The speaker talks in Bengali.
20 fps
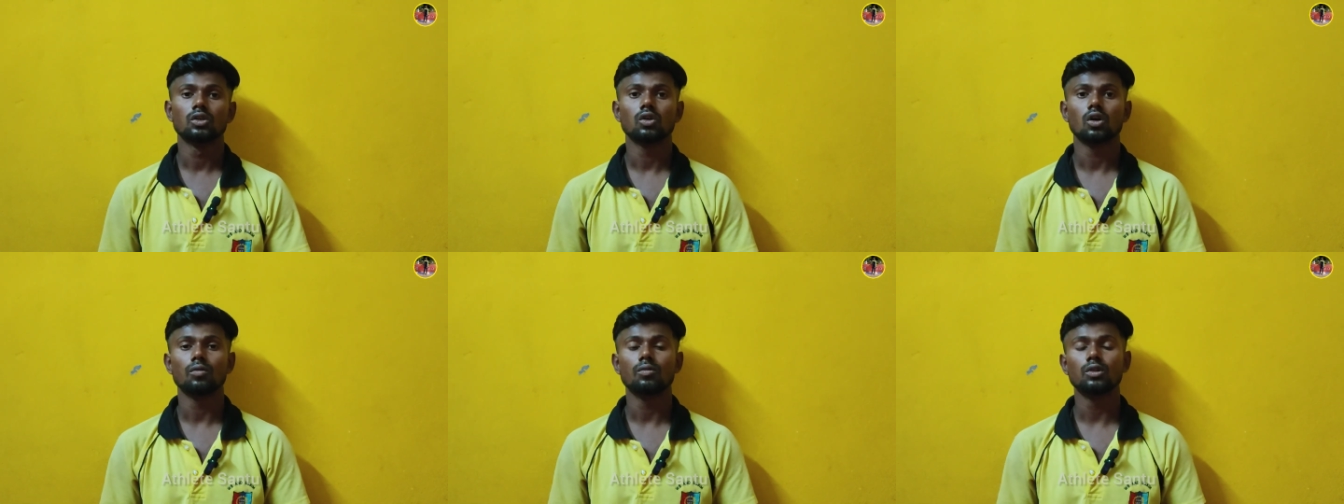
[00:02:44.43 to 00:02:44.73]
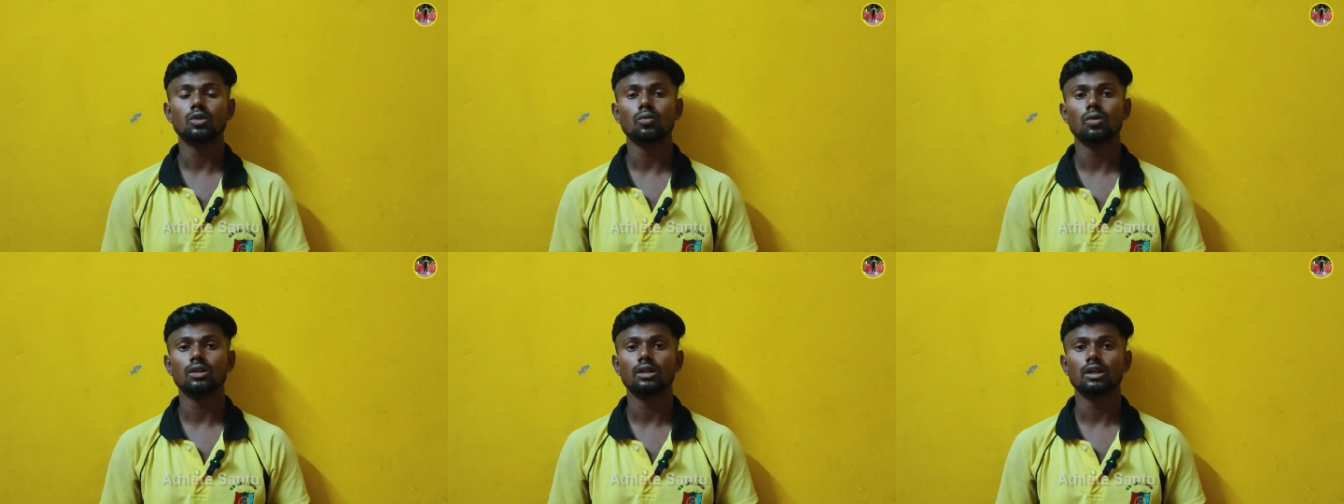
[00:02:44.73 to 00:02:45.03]

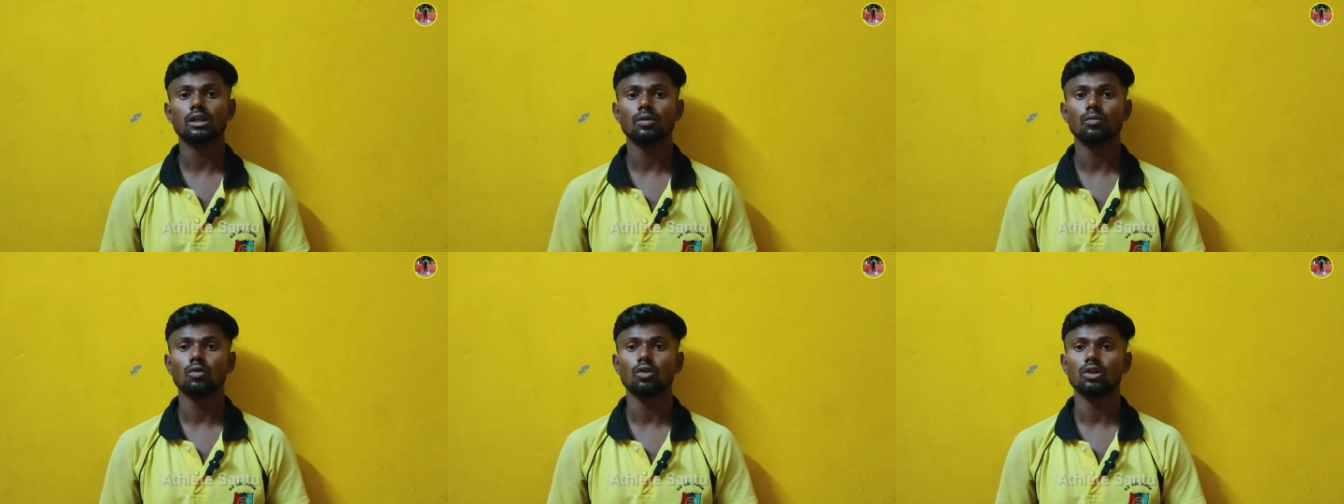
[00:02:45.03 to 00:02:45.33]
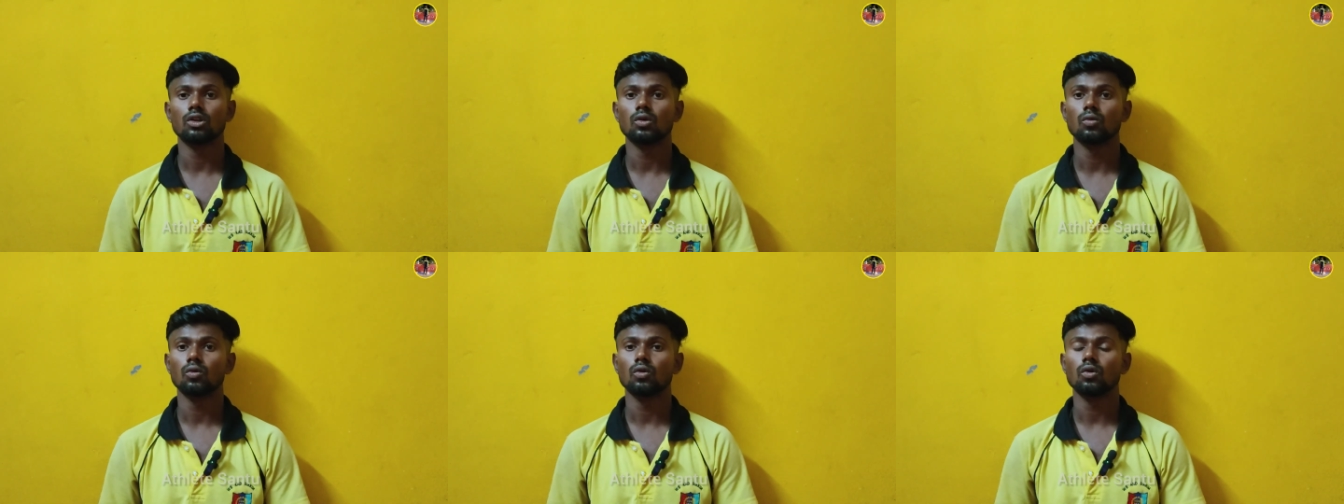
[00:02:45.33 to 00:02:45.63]
সবই তোমাদেরকে
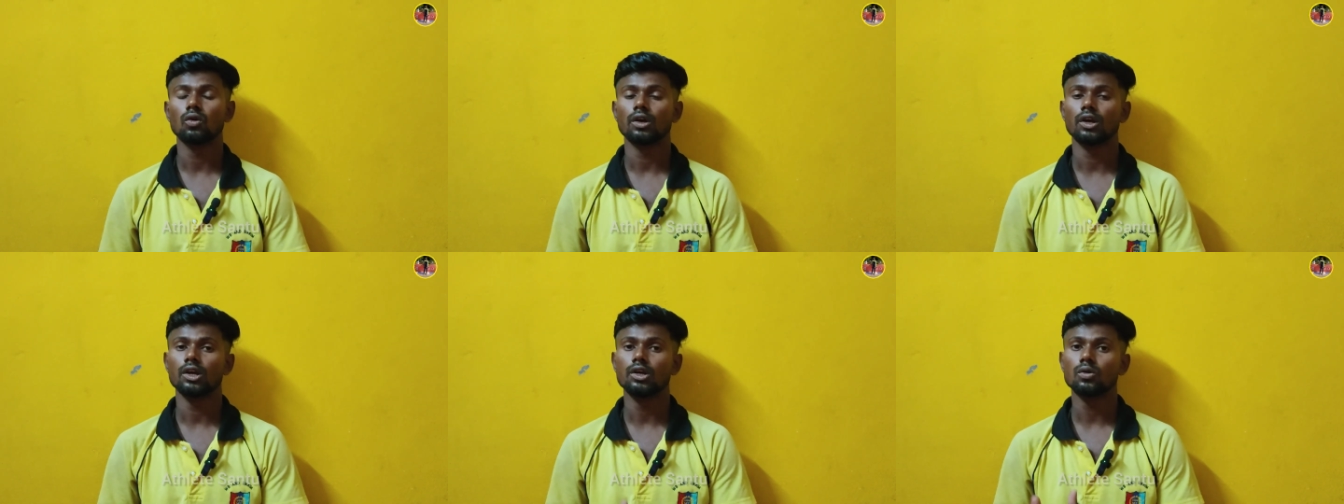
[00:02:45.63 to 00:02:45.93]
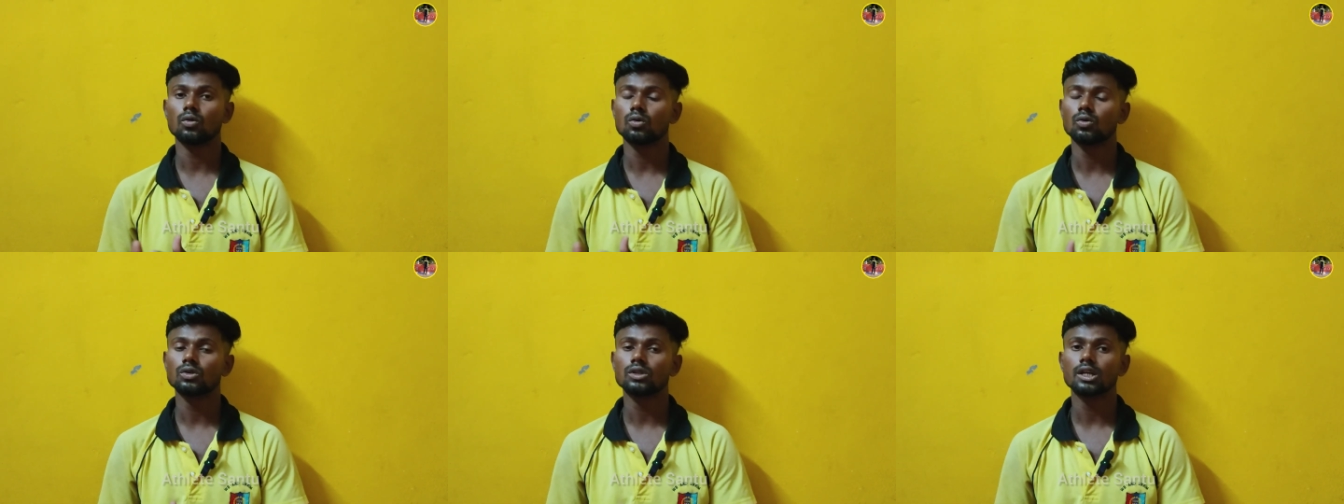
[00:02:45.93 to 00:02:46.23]
বলে দেবো
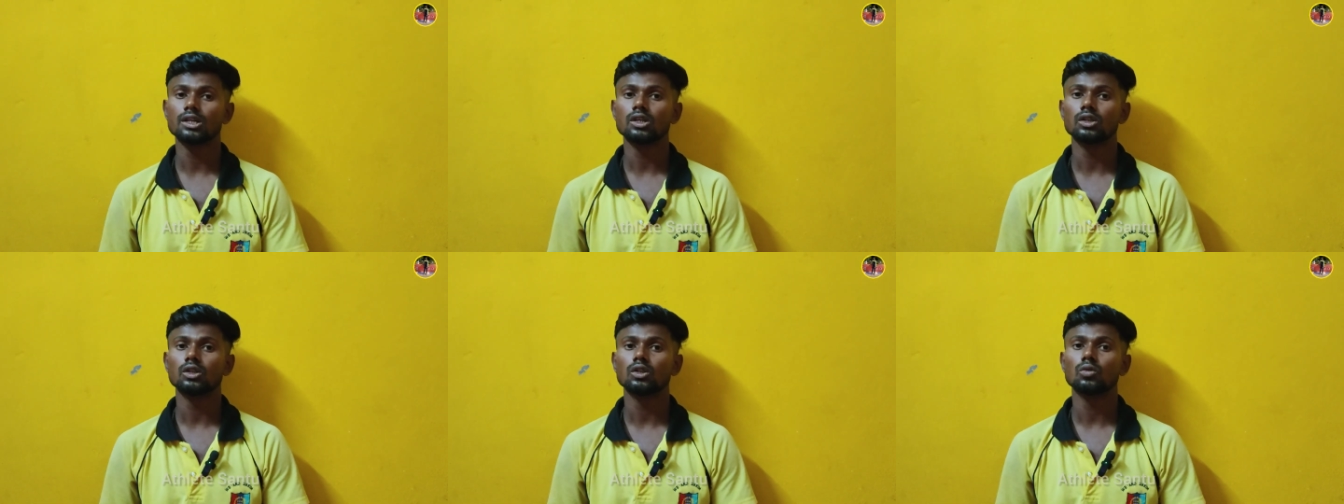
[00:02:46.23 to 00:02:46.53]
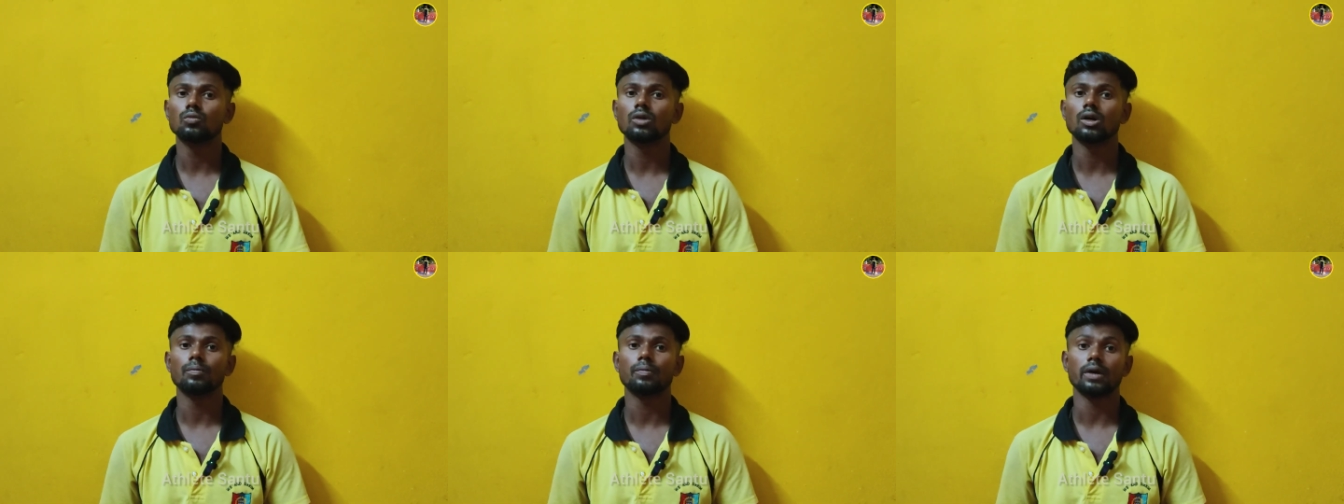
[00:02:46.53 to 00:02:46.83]
এই অনুযায়ী যদি
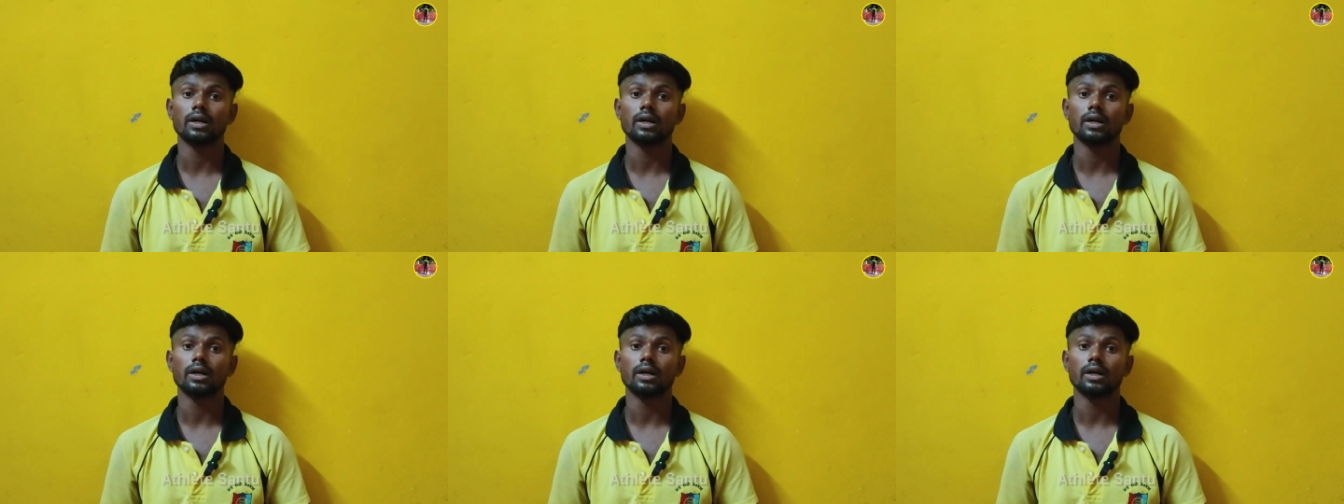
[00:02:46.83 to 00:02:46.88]
তোমরা